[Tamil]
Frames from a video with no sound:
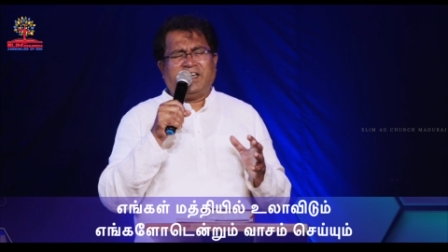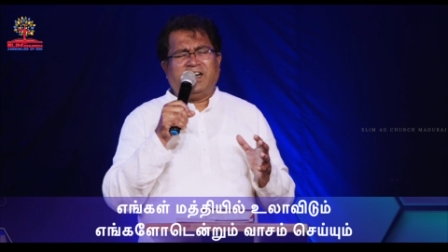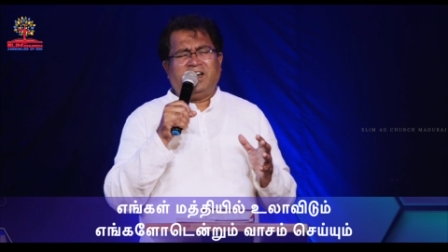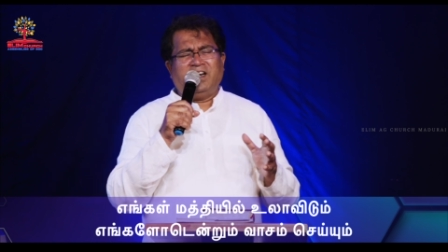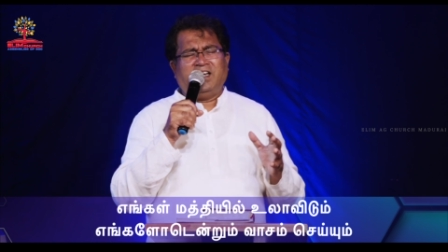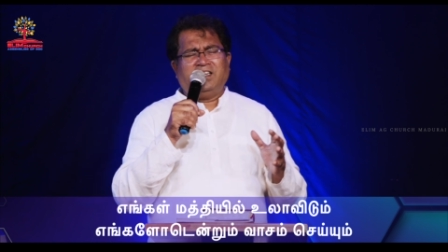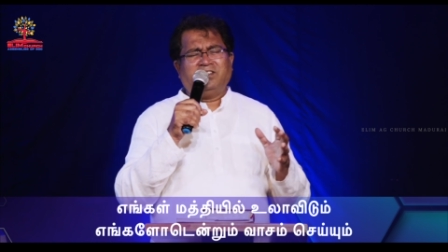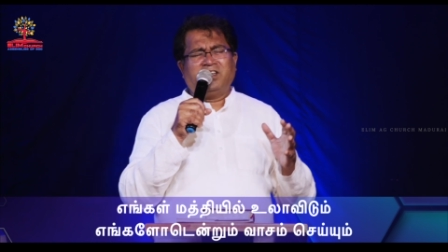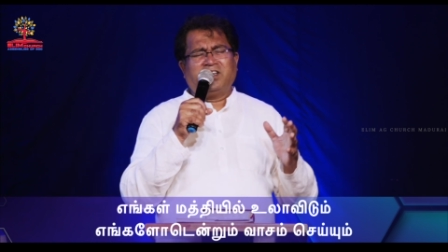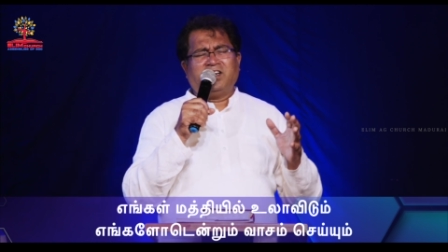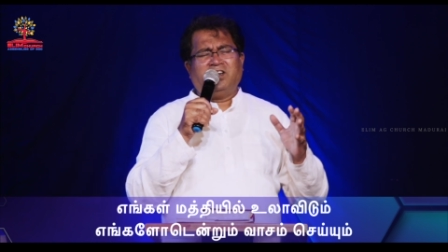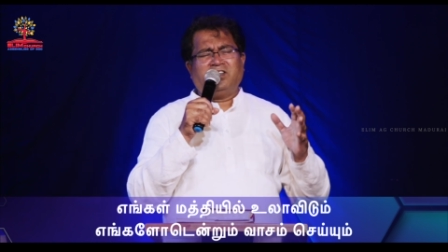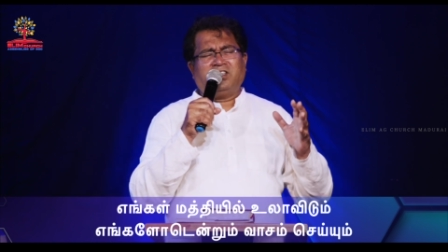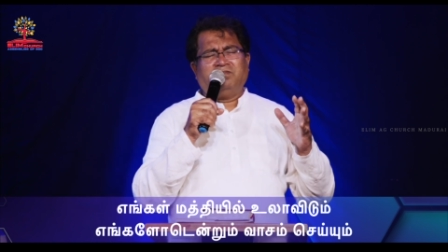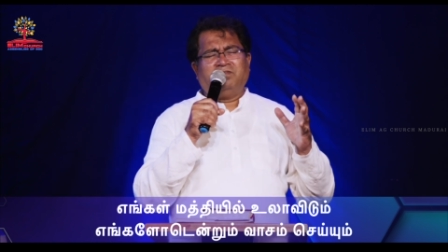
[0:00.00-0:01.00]
எல்லா
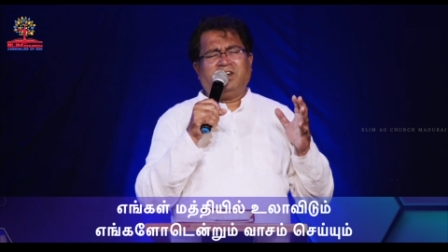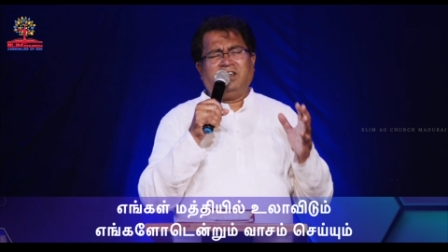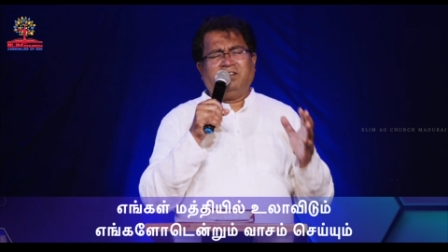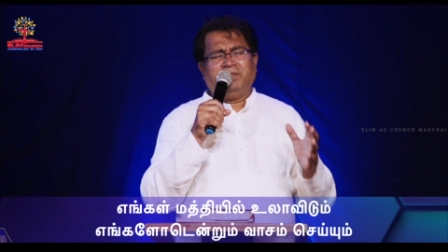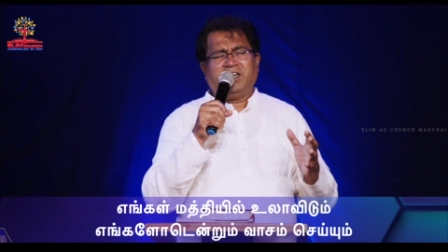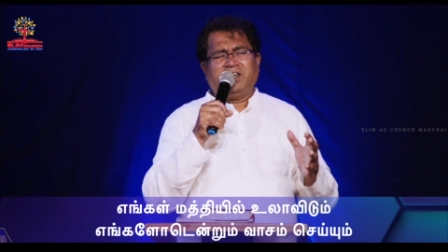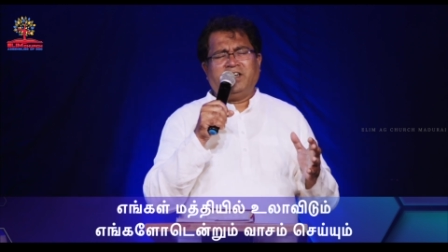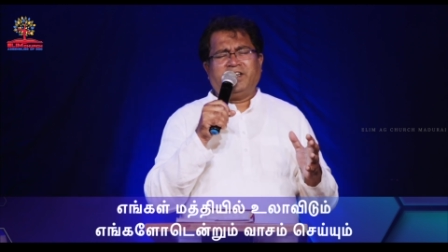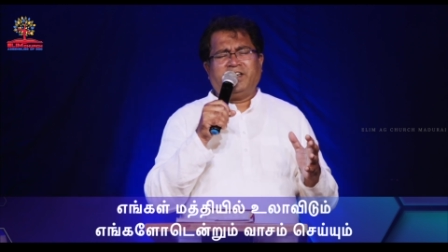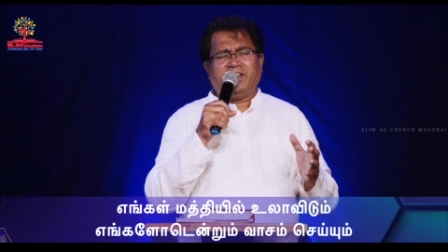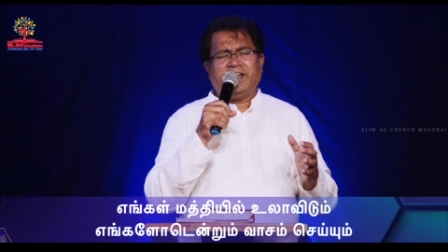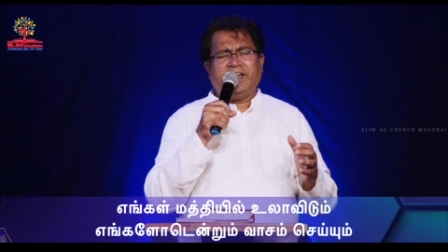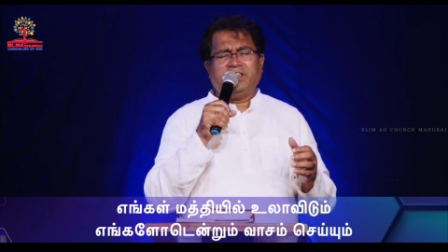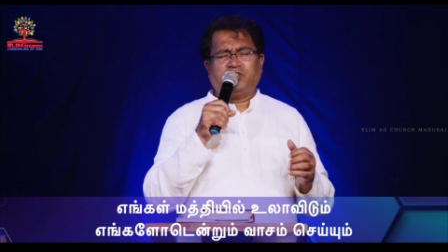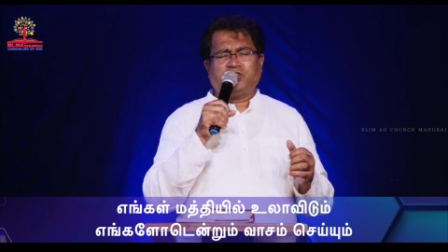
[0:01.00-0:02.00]
அந்தகார வல்லமைகளை
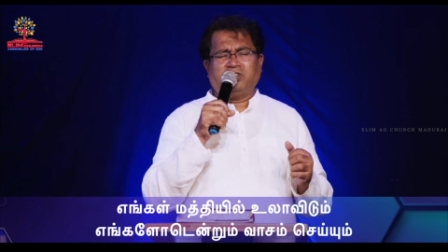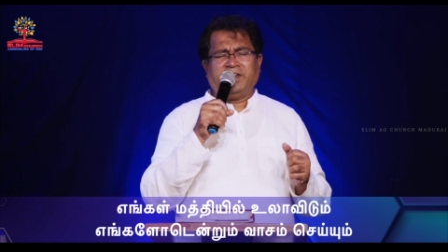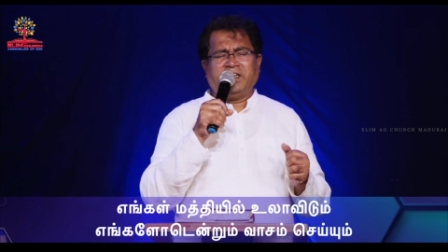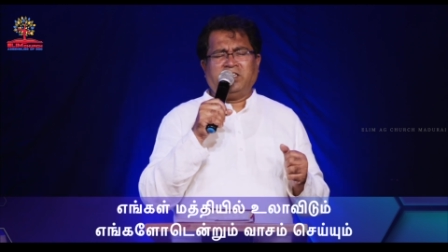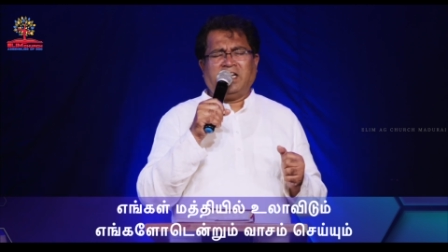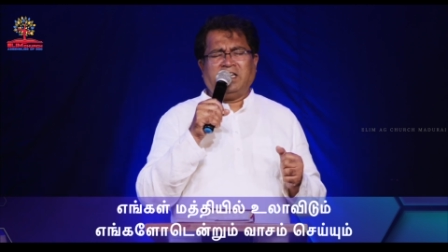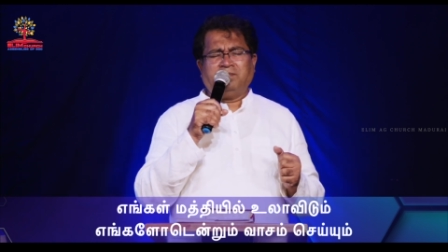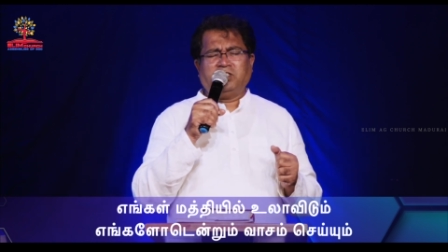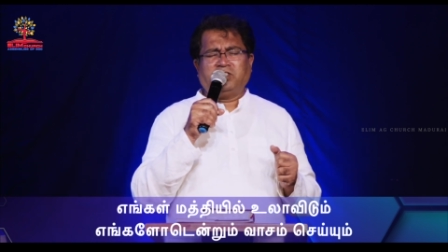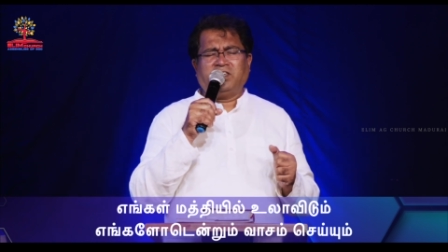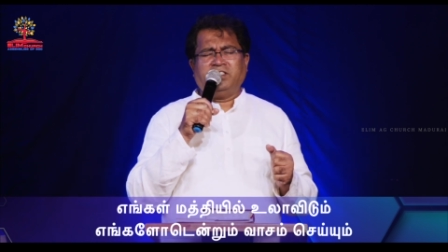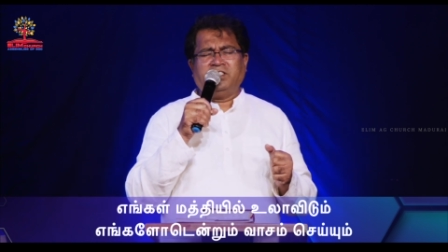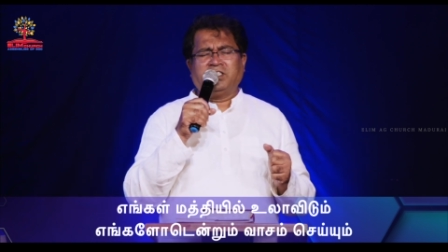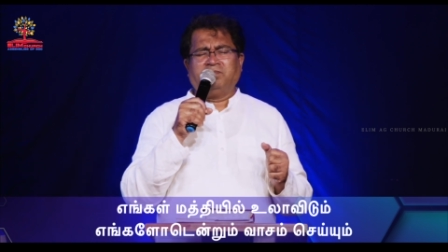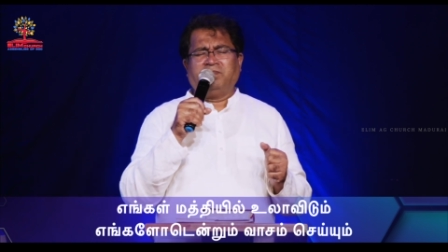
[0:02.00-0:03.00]
இயேசுவின்
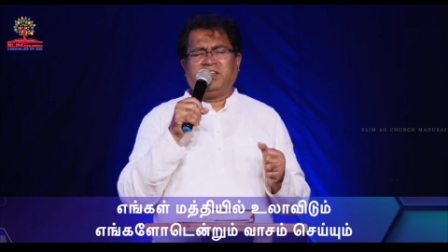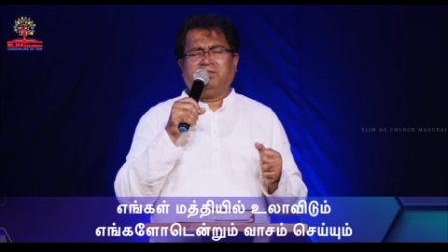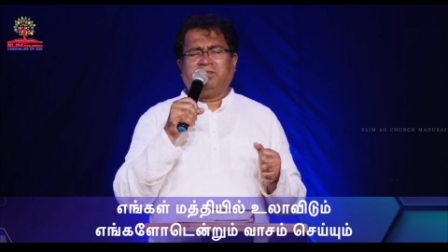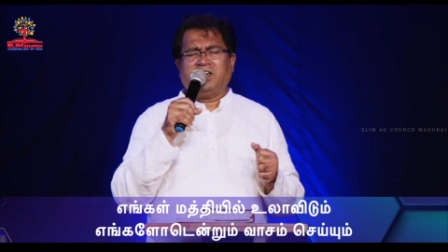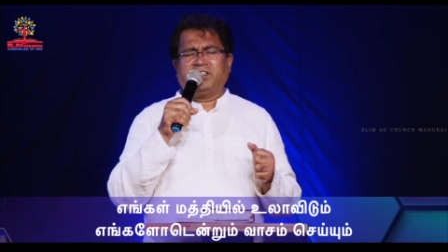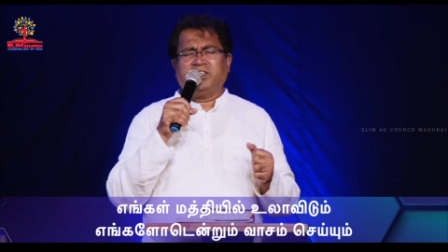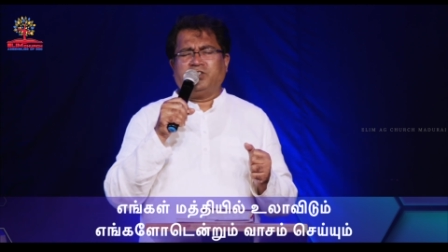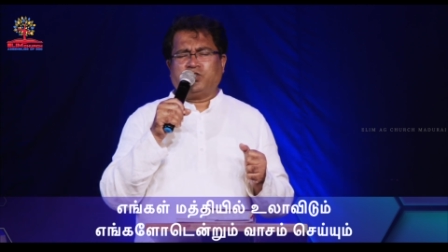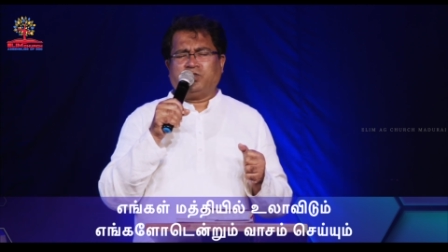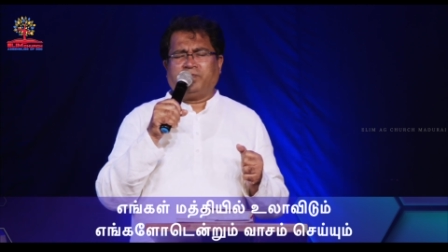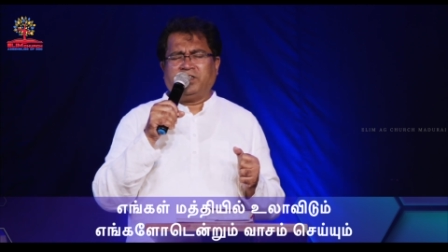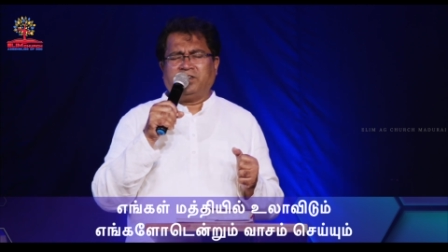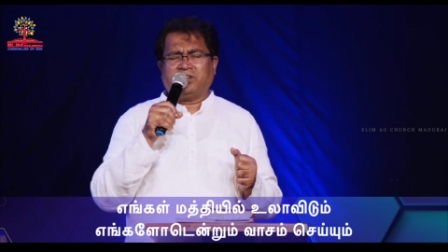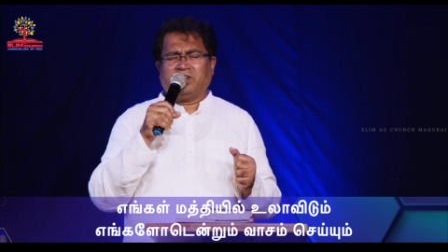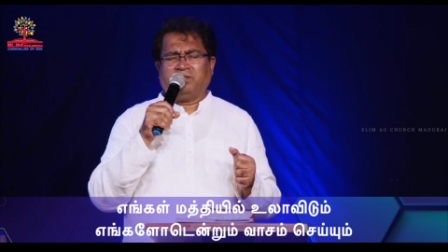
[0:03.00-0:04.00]
நாமத்தில் நிர்மலமாக்கி
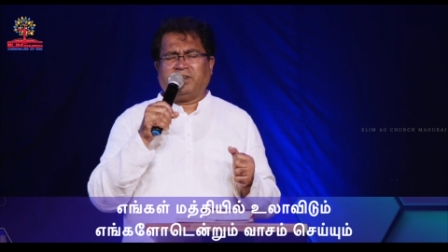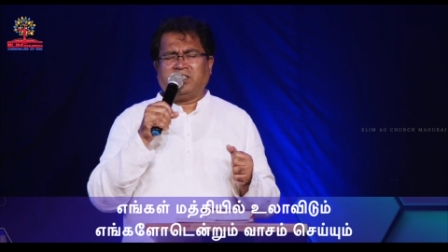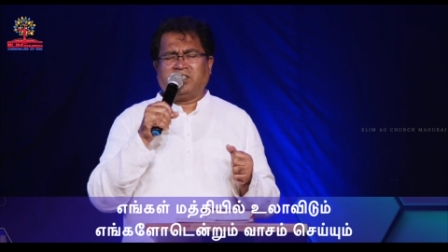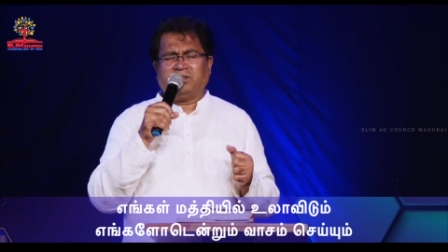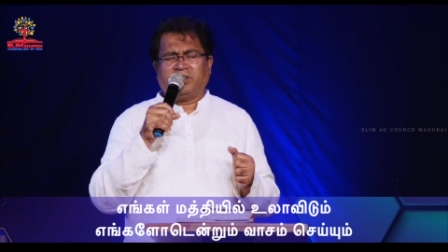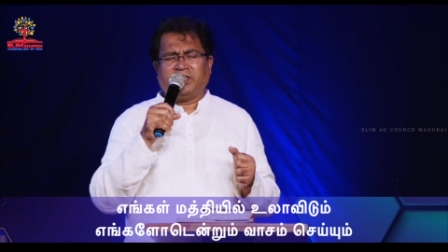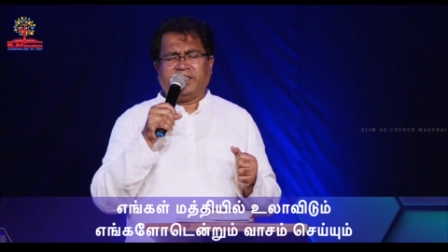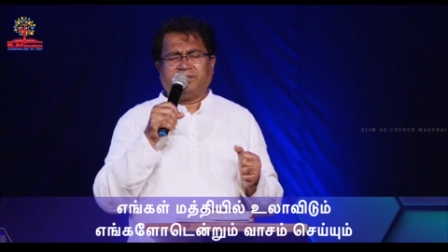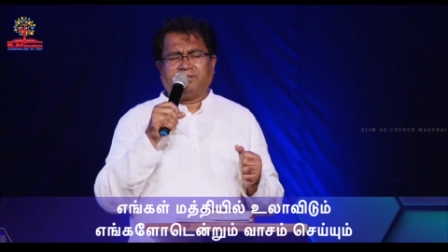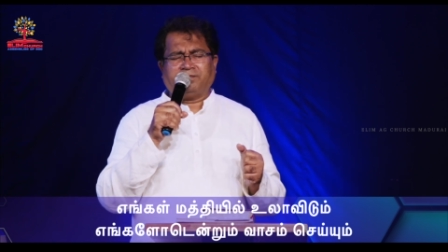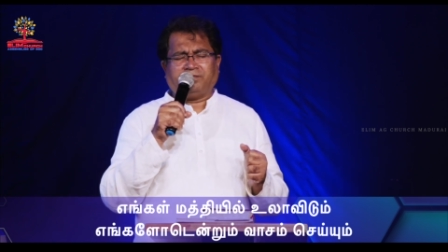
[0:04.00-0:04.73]
சுபிக்கிறோம் ஆண்டவரே